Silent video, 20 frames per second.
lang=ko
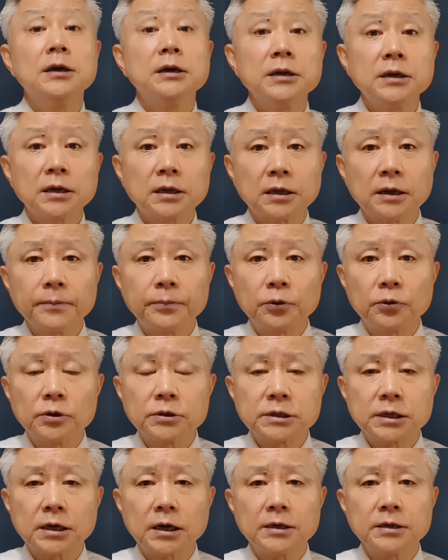이렇게
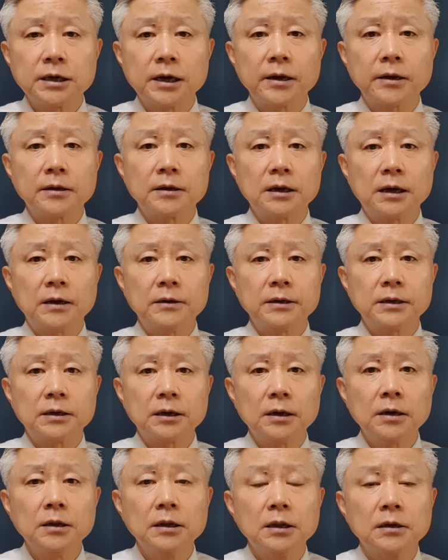변호사가 이야기를
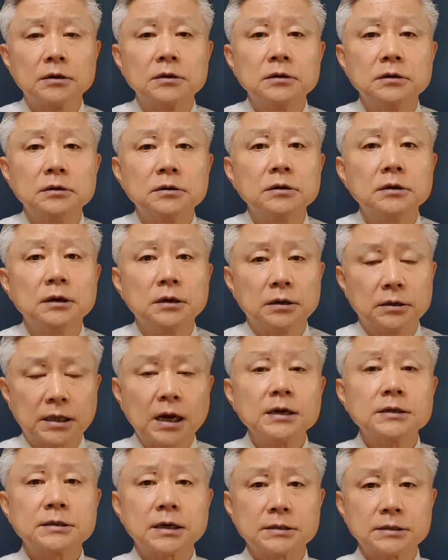하니까 그
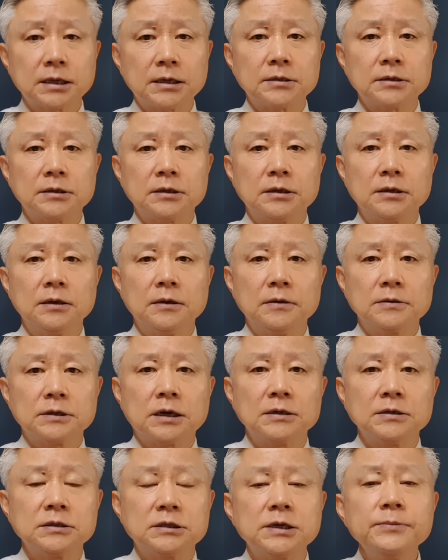당사자들이
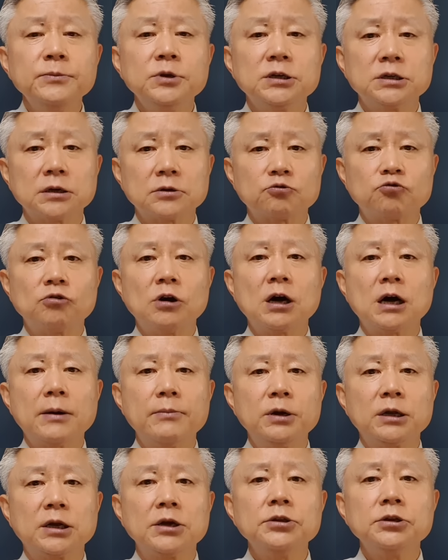자 심리적
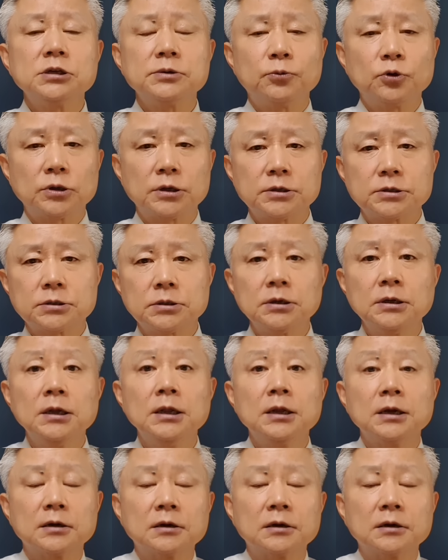중압감을 견디지 못해서